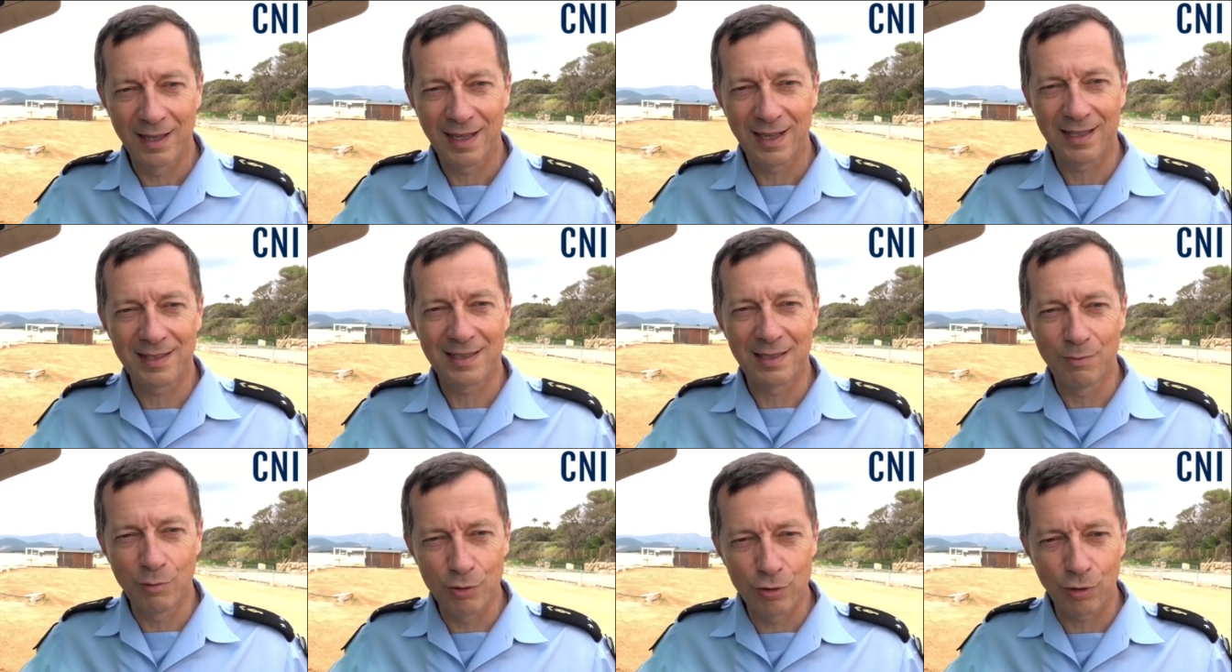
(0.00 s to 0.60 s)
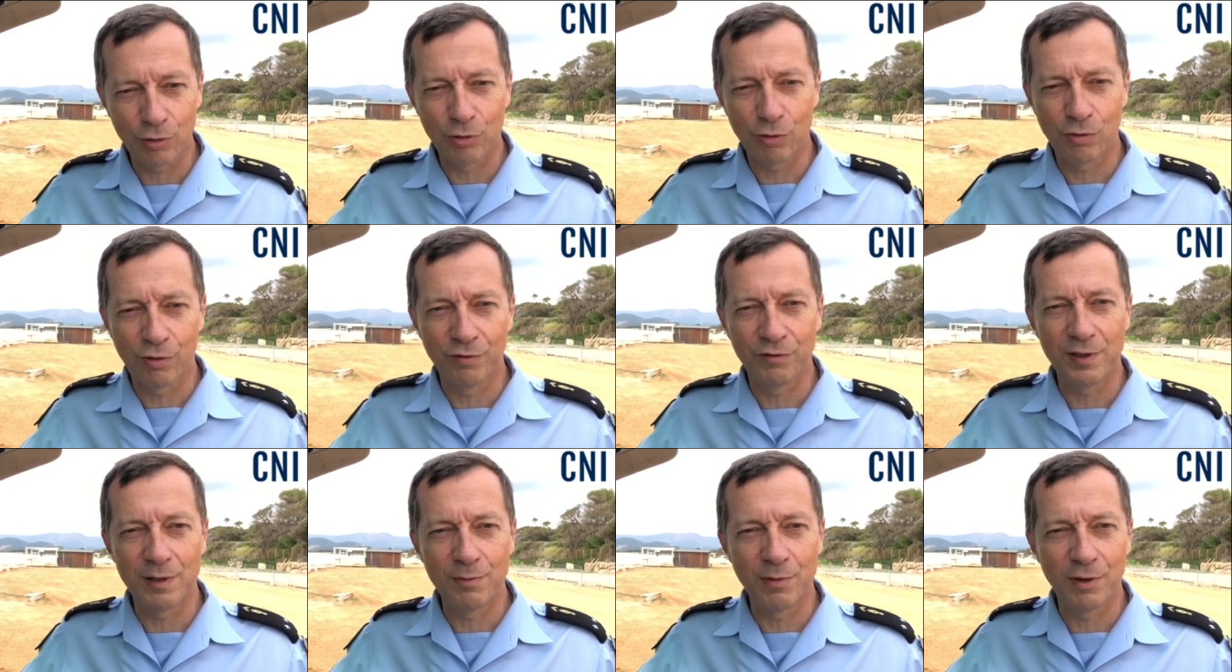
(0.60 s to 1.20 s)
Hein, ces mesures de
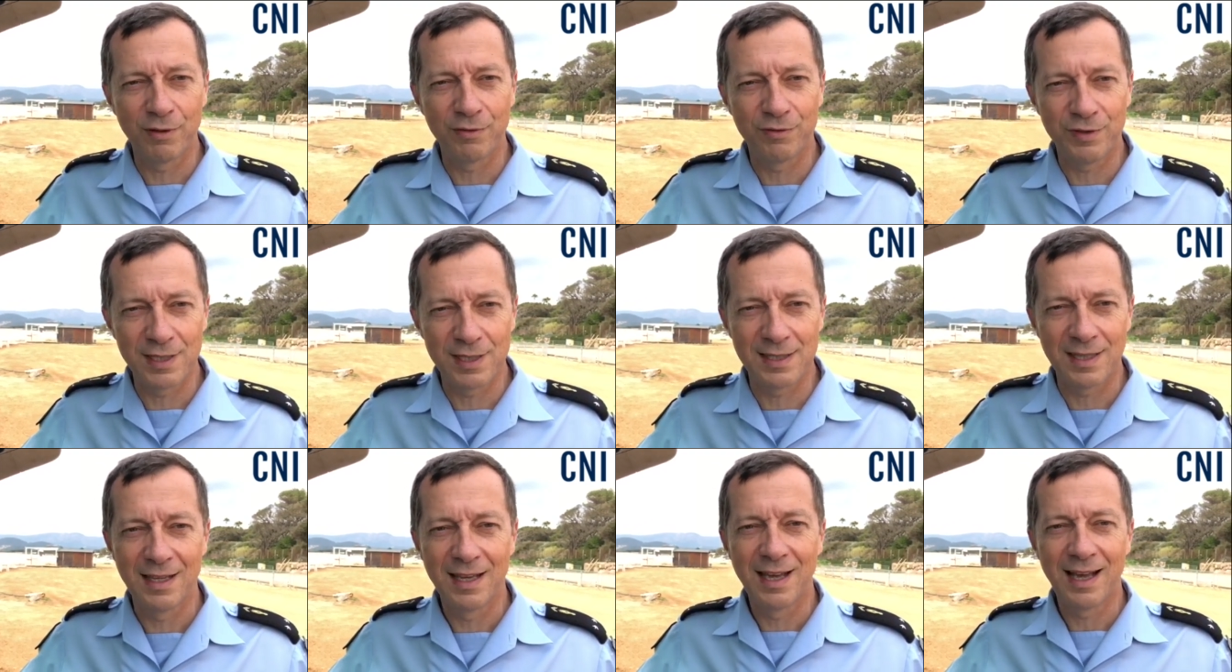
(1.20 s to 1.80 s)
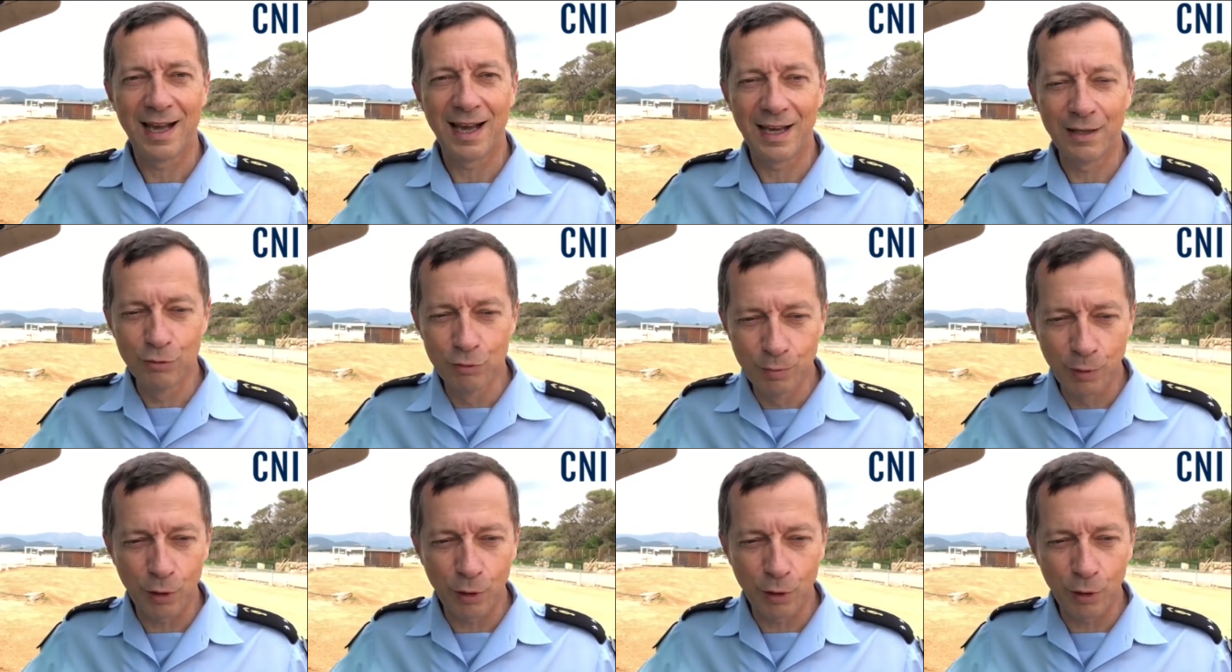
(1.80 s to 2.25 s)
confinement visent à nous